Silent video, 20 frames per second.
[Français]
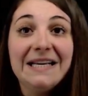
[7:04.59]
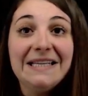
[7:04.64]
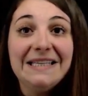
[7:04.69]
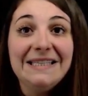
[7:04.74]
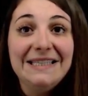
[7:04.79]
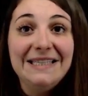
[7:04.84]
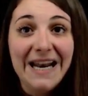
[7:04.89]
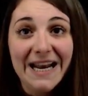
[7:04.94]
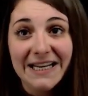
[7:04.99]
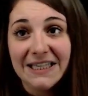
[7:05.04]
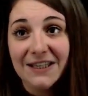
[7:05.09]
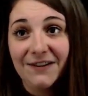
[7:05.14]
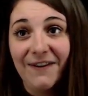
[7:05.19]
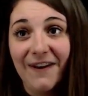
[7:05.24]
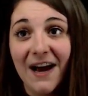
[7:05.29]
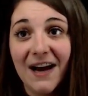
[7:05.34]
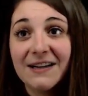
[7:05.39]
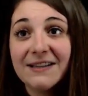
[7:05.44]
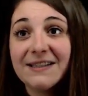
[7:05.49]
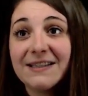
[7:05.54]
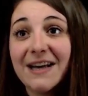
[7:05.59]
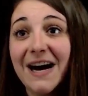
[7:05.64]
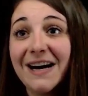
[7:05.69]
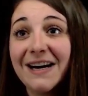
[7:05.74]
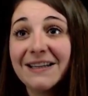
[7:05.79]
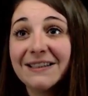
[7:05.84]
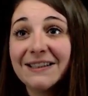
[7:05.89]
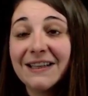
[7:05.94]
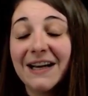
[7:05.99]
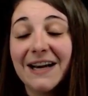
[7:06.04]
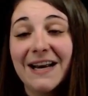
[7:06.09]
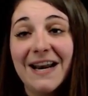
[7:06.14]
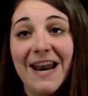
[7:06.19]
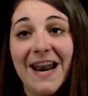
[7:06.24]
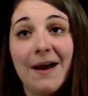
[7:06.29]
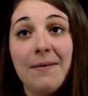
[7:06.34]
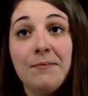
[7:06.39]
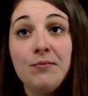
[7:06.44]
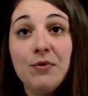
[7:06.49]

C'est la différence entre la